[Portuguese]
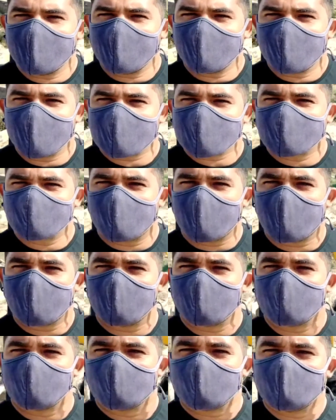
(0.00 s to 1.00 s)

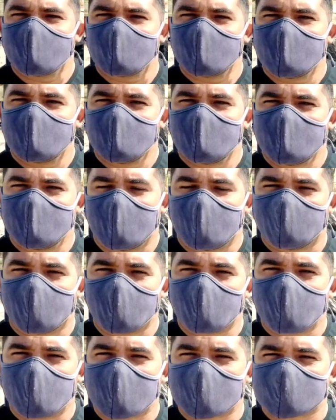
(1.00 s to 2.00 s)
Pessoal, a
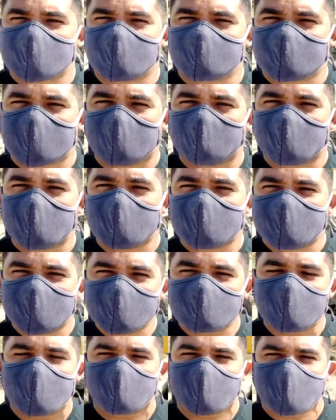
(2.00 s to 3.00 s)
população está
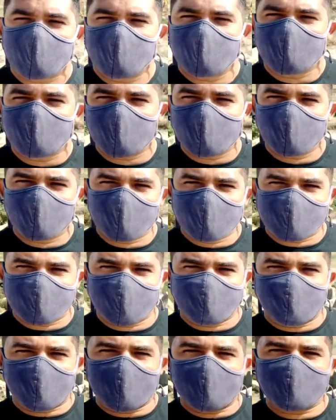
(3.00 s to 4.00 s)
pedindo à Prefeitura
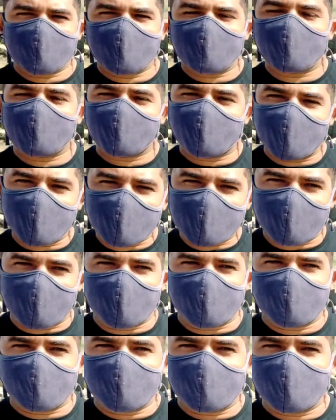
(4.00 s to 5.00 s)
Municipal que
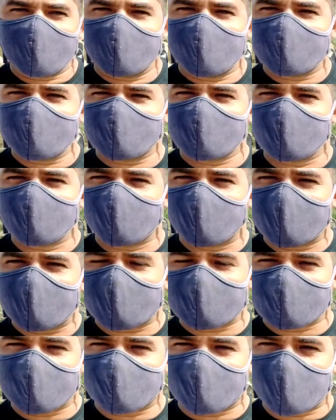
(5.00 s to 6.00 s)
venha
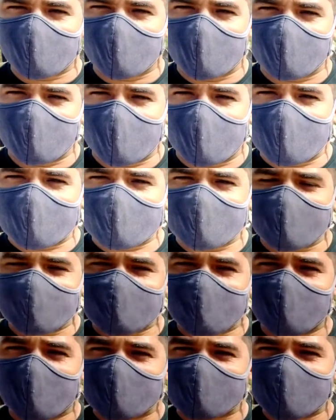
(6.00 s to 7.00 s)
resolver essa problemática,
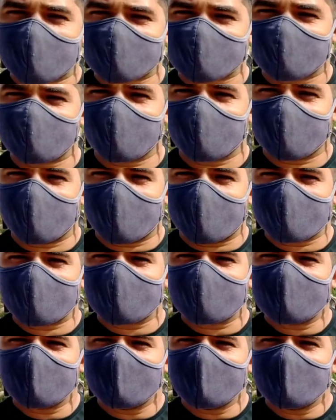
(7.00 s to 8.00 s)
essa passagem
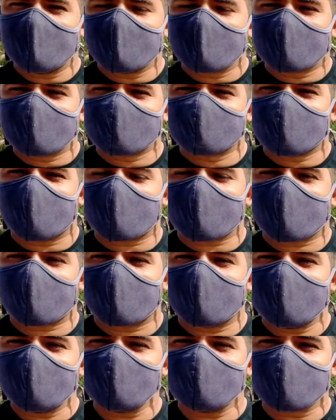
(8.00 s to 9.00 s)
molhada, que já
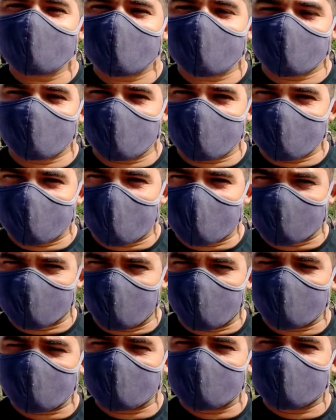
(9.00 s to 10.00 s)
caiu uma das suas
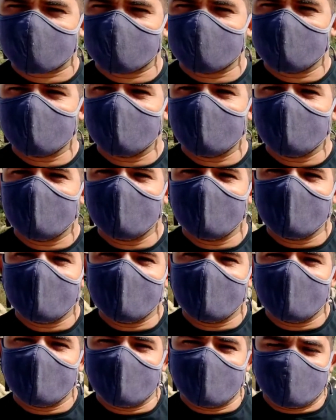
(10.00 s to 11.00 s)
lajotas
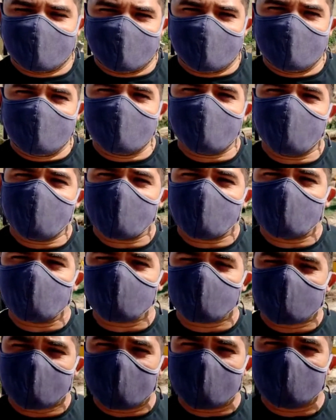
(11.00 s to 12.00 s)

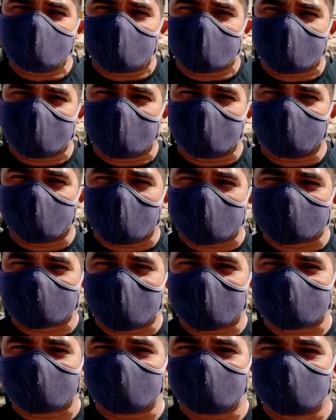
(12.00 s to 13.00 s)
dificultando aqui a
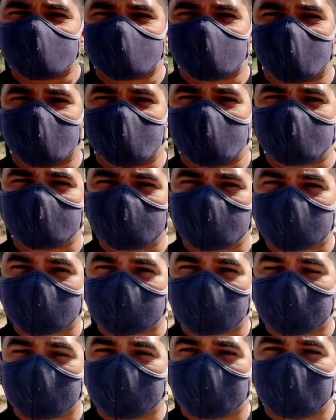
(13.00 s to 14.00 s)
passagem dos veículos
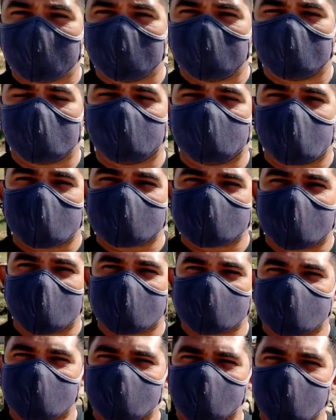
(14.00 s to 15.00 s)
e a
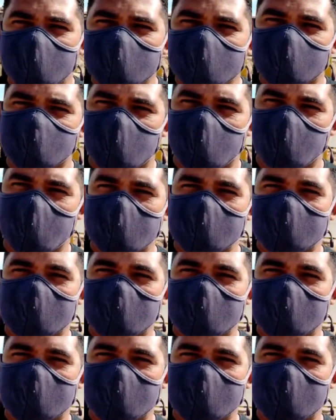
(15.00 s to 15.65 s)
passagem principalmente